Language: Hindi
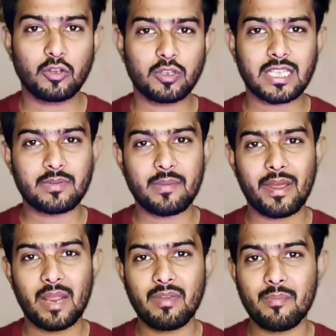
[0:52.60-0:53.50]
देखो दोस्तों
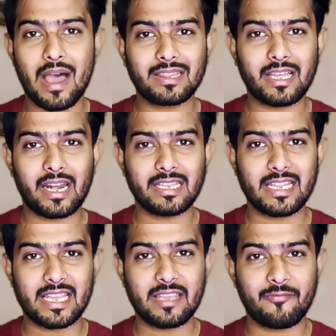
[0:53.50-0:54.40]
सबसे पहले हम ये बात
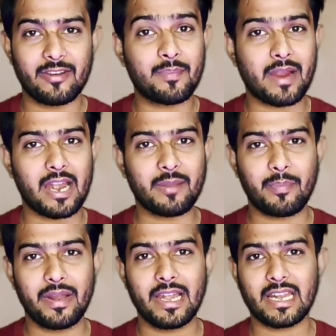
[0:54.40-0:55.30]
कर लेते हैं कि
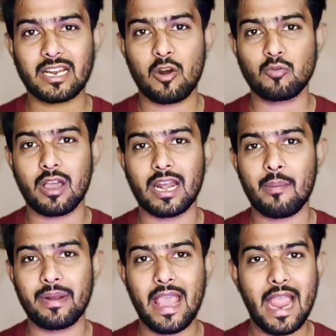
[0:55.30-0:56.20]
फ्लिपकार्ट प्लेटर अकाउंट को
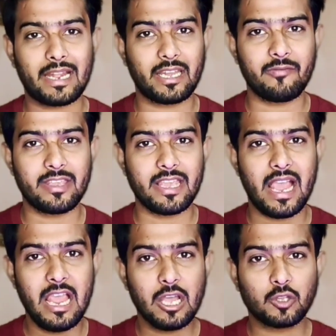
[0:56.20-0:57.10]
अगर आपने एक्टिव
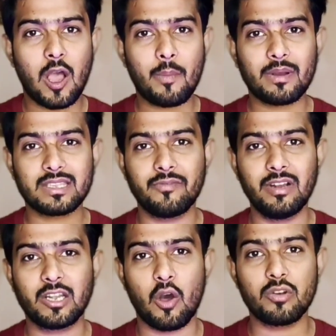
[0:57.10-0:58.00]
किया है तो आपका
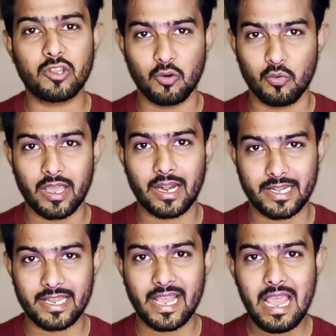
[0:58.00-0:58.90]
सिविल डाउन क्यों हो
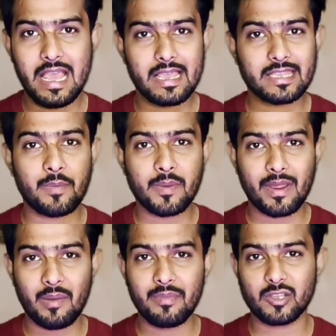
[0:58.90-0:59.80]
गया ठीक है
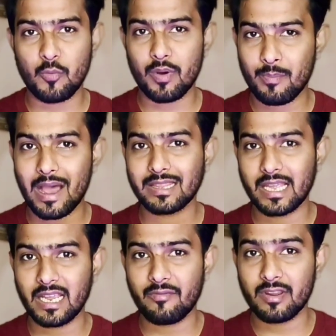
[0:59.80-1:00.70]
सबसे पहले हम इसके ऊपर बात